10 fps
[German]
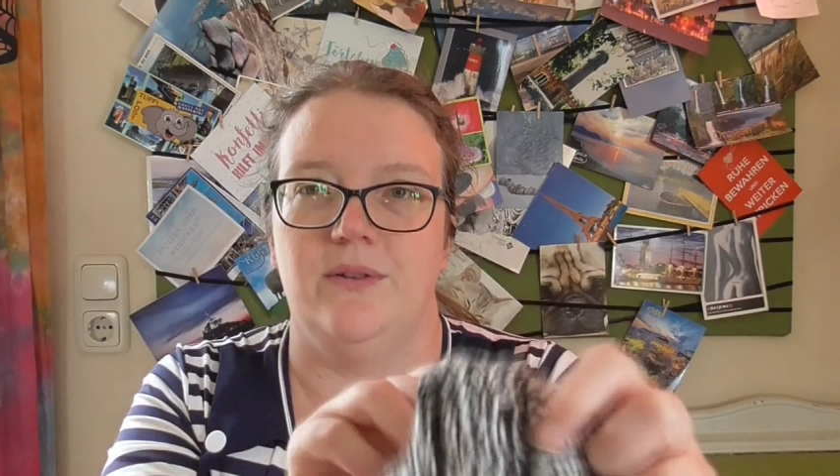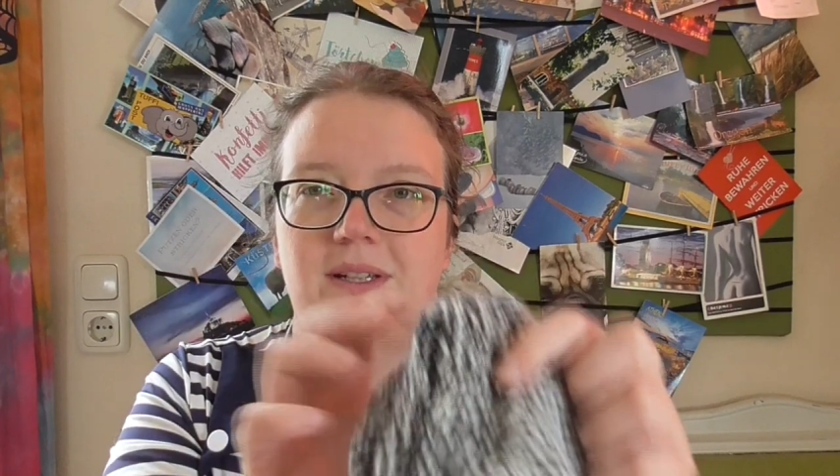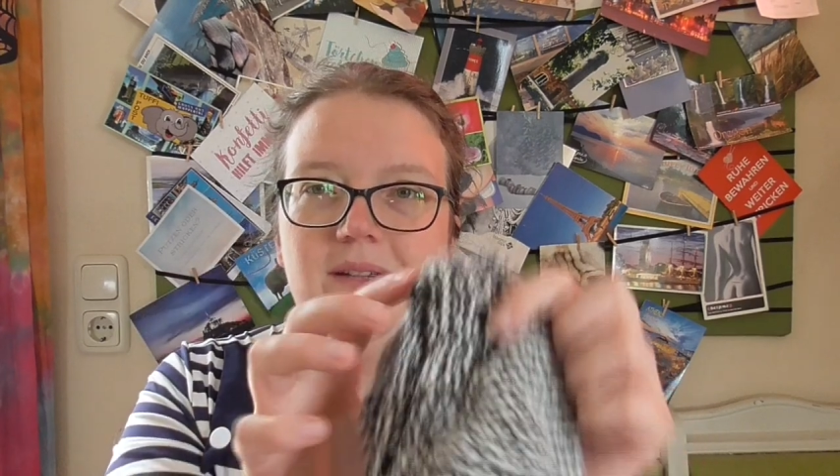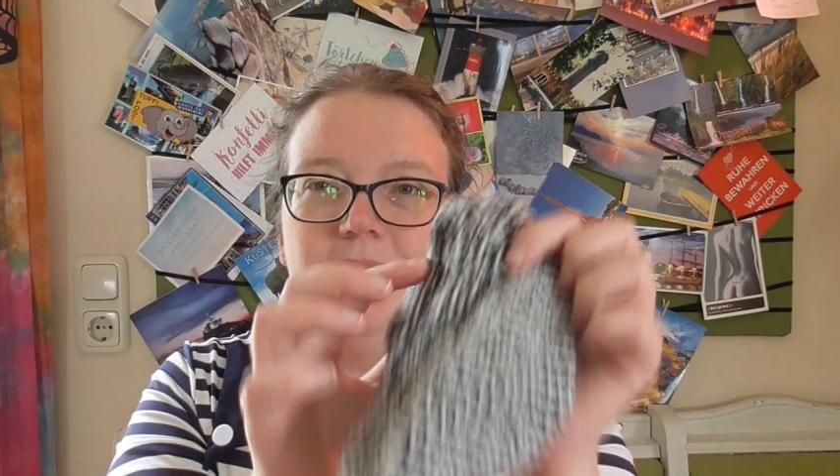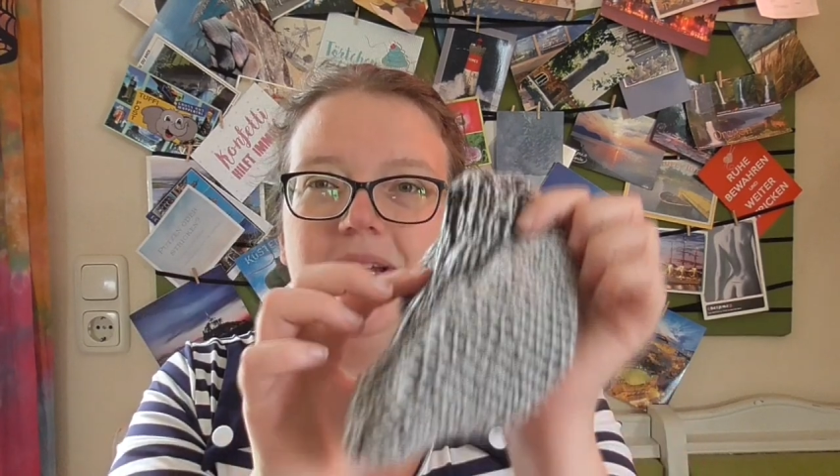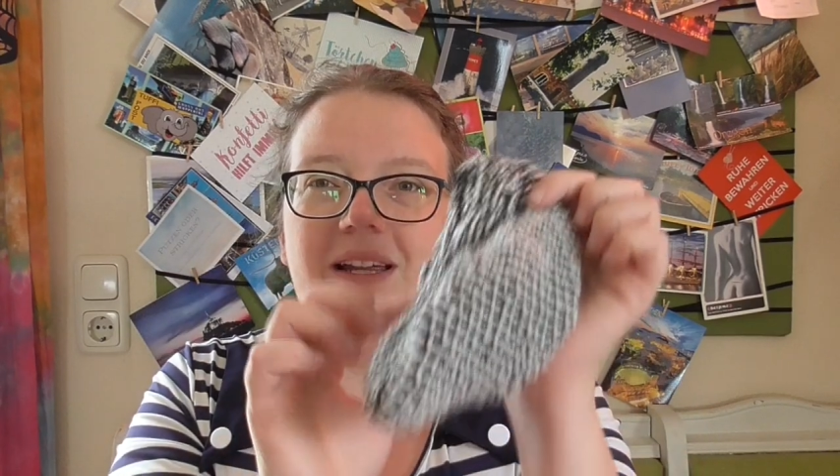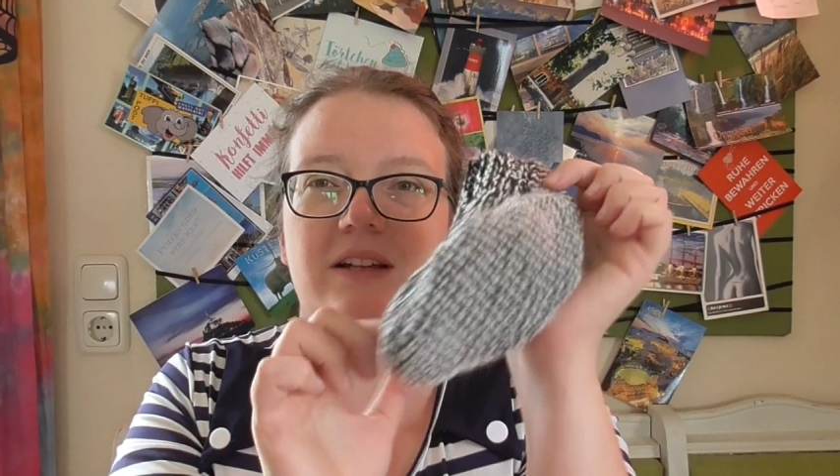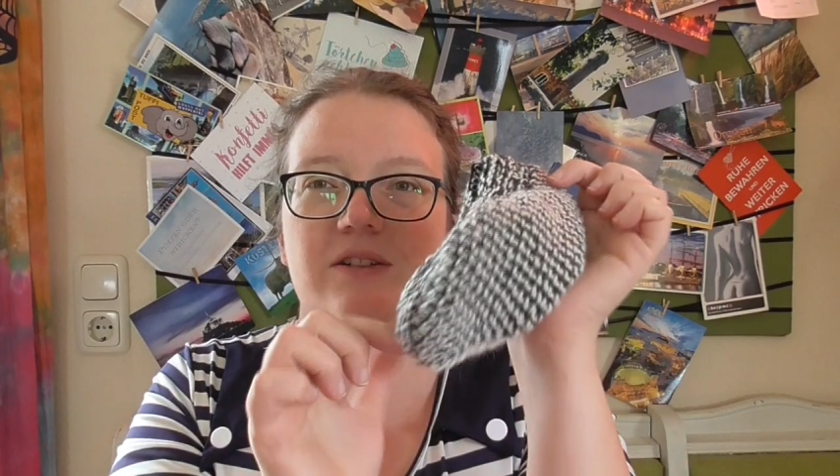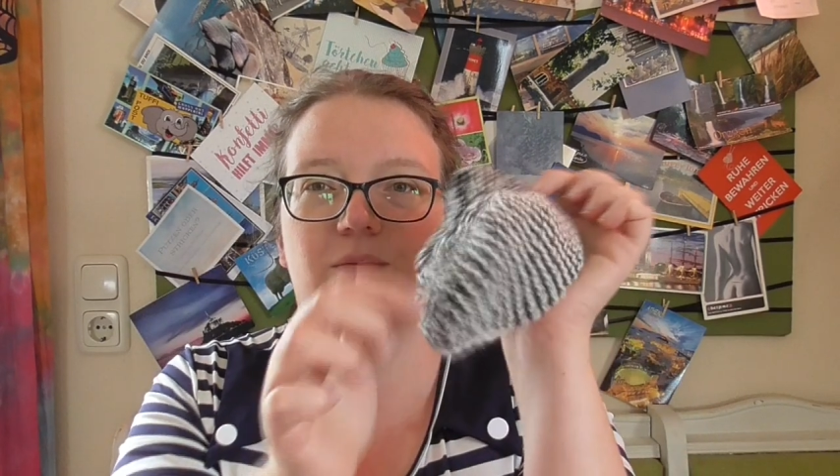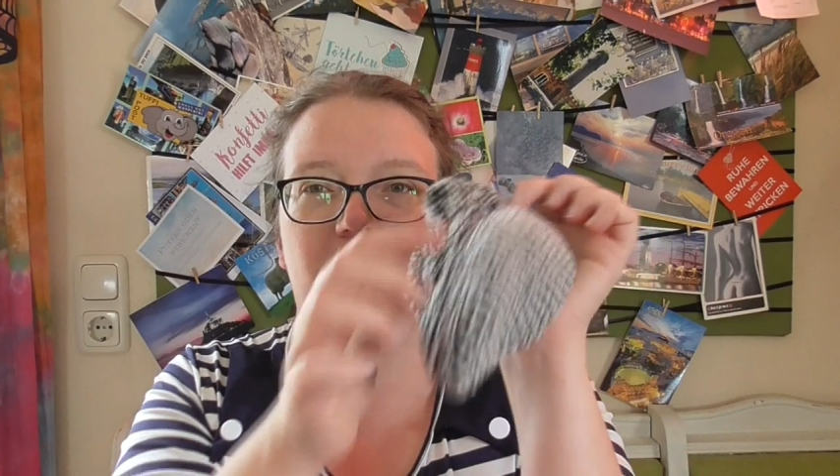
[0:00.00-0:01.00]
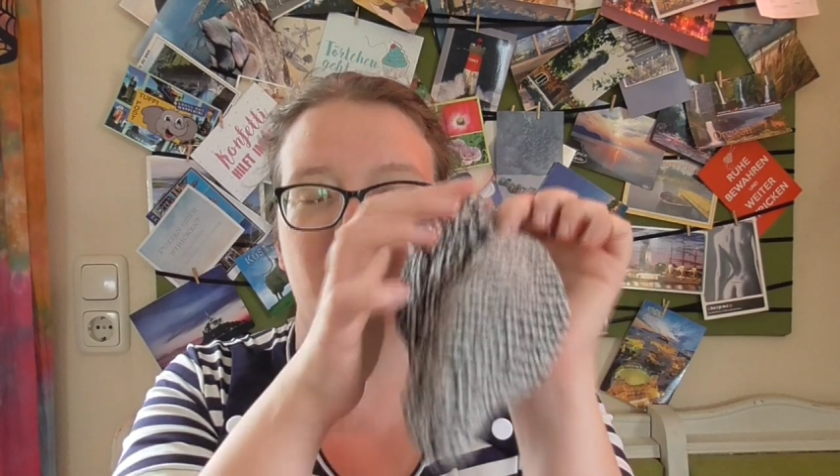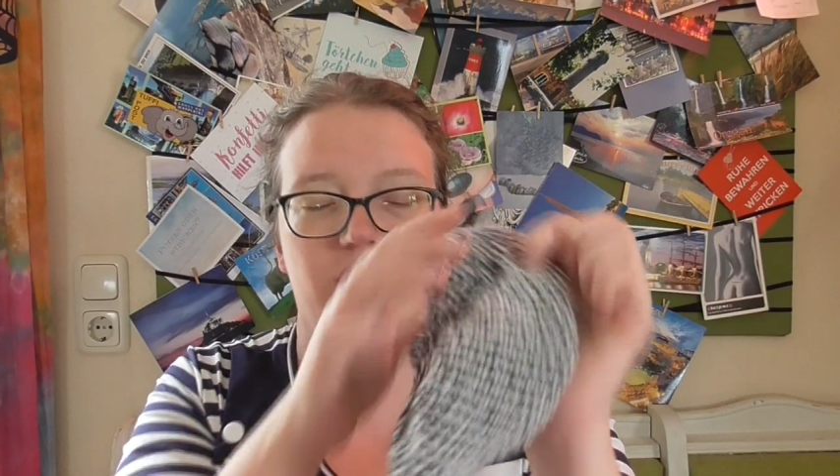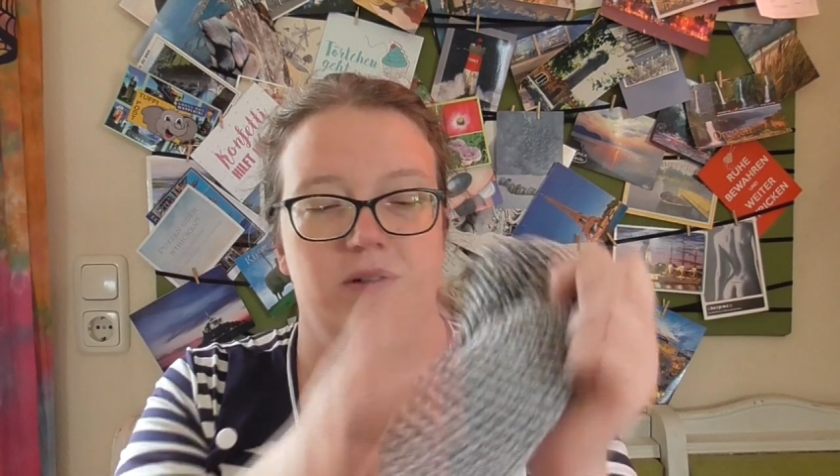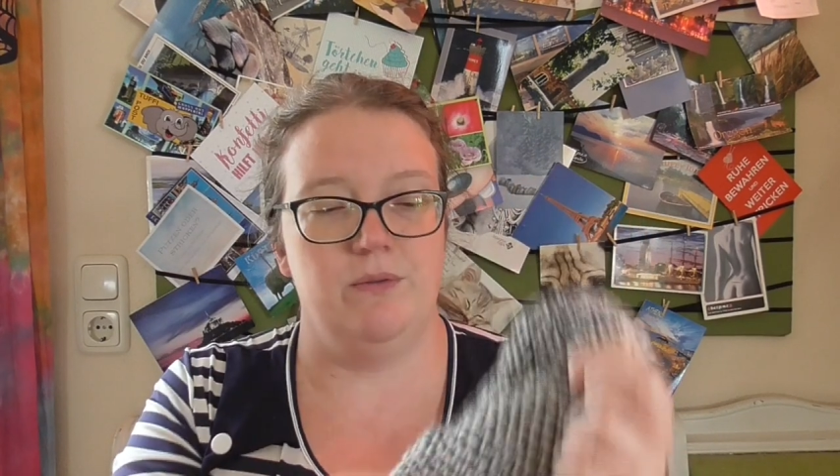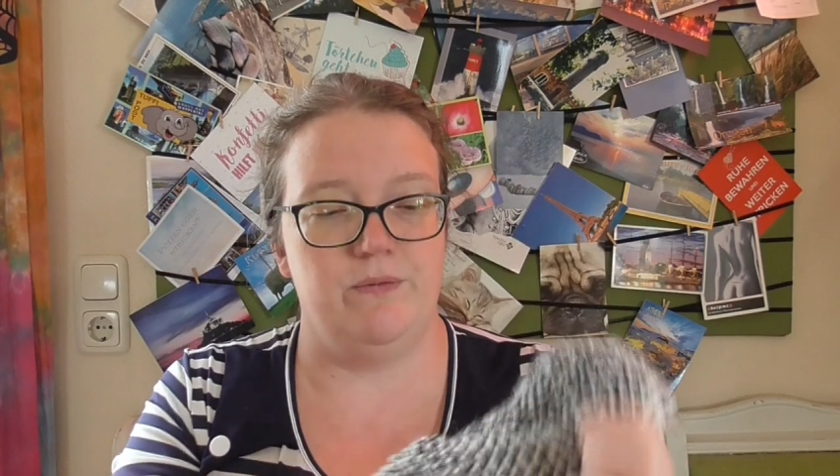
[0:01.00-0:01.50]
Und dann nimmt man ringsrum
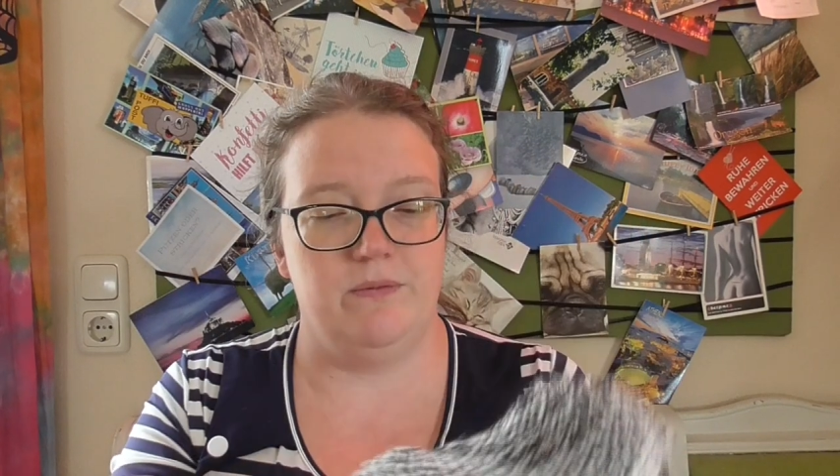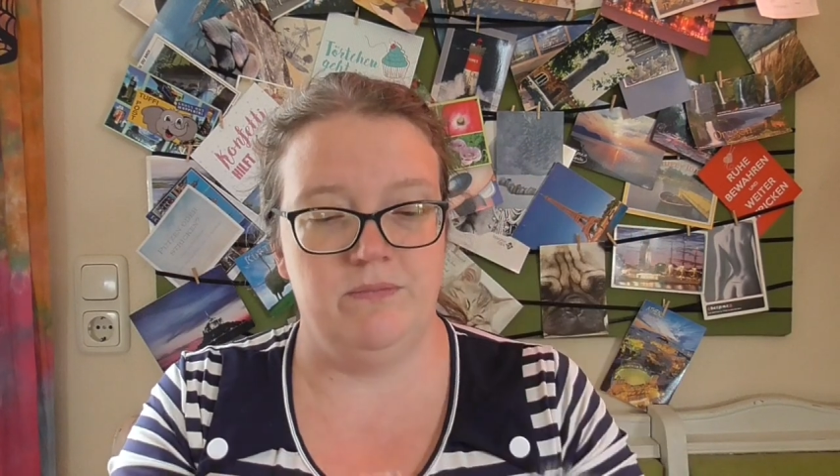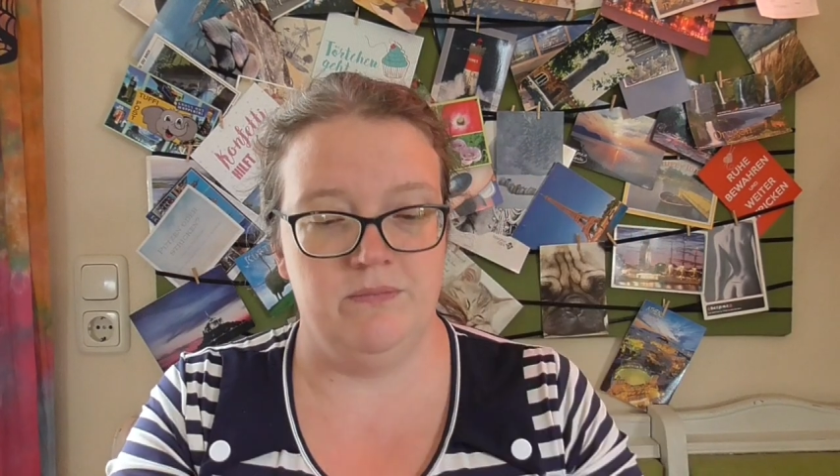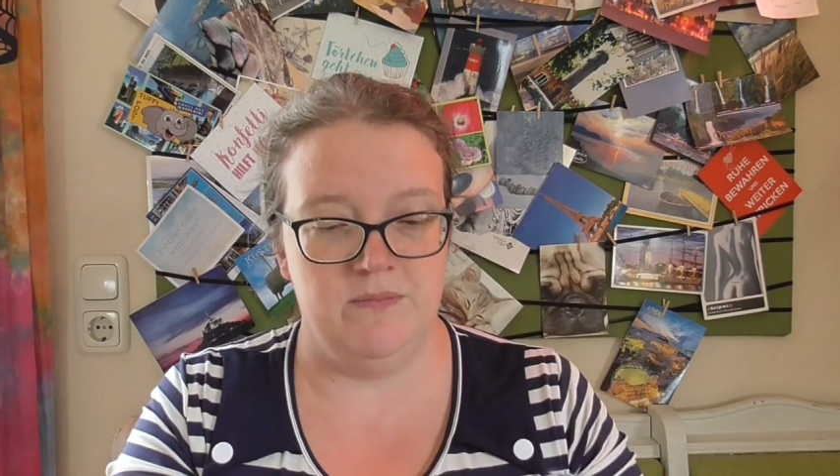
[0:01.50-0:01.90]
Maschen auf